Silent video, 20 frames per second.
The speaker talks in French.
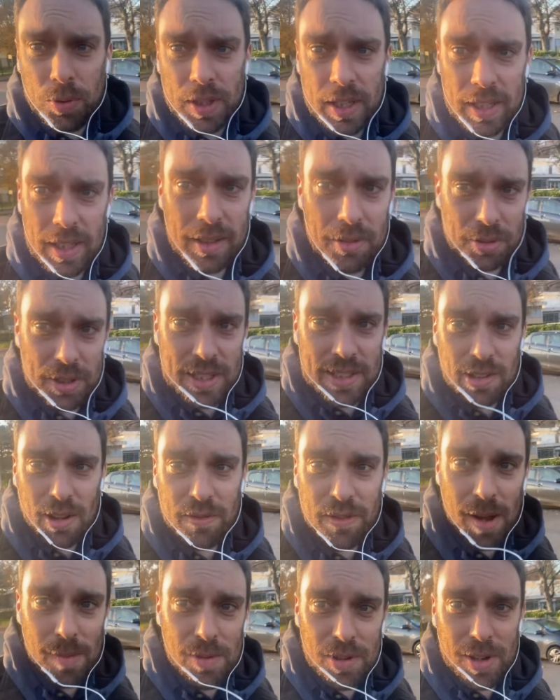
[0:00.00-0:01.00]
est, on est
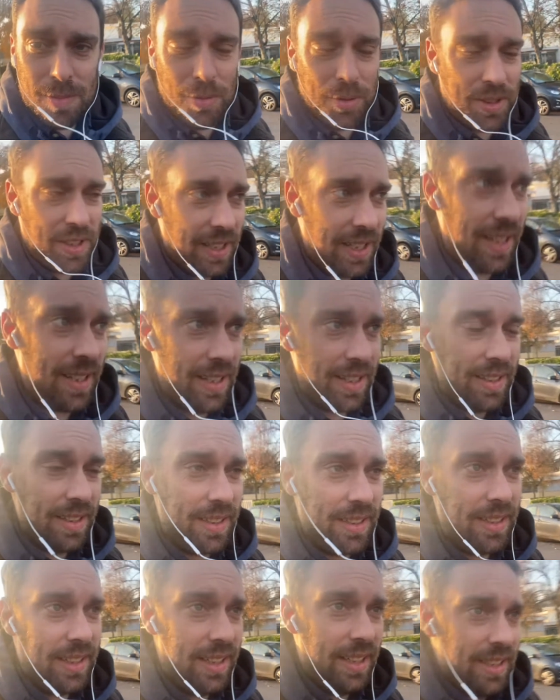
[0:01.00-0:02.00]
solvable, comme on dit.
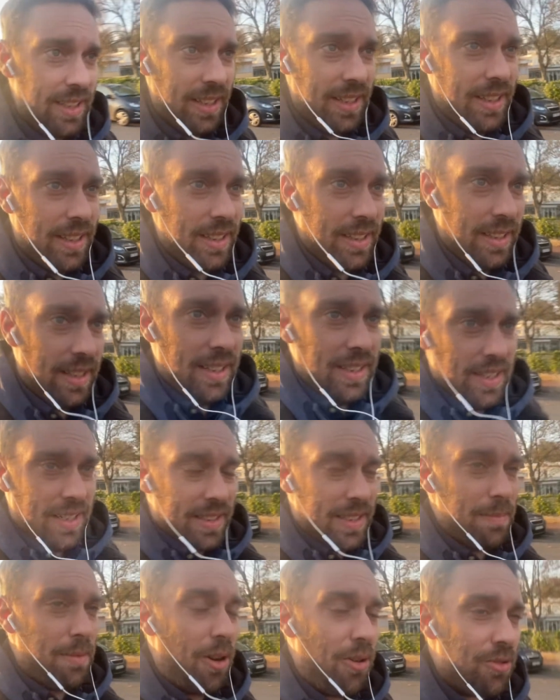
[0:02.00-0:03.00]

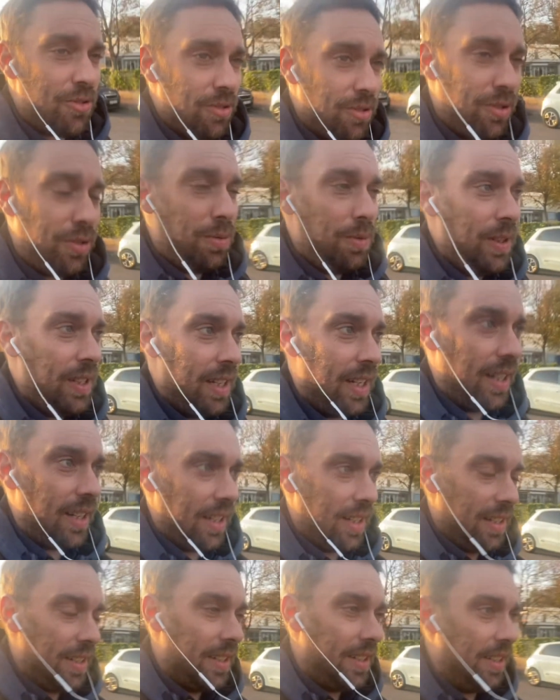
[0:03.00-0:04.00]
C'est marrant, je suis
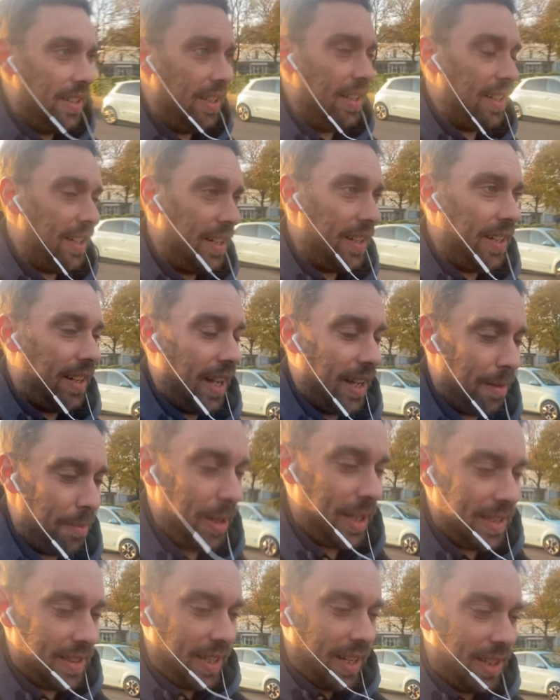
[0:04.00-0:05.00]
un, un
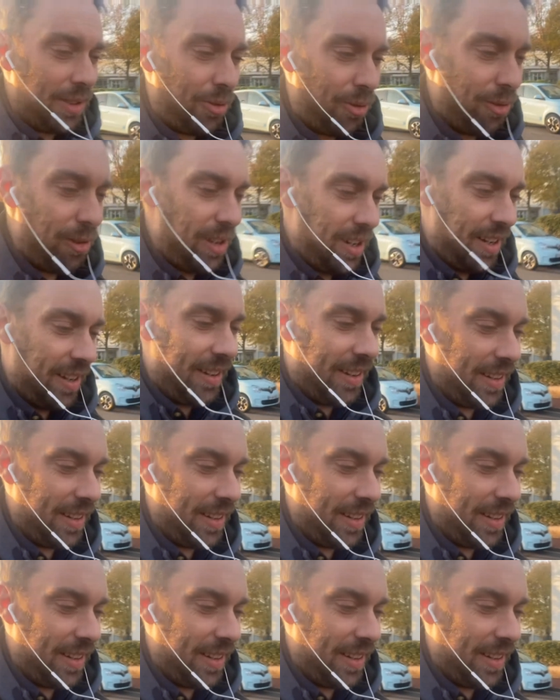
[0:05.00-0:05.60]
mec très drôle.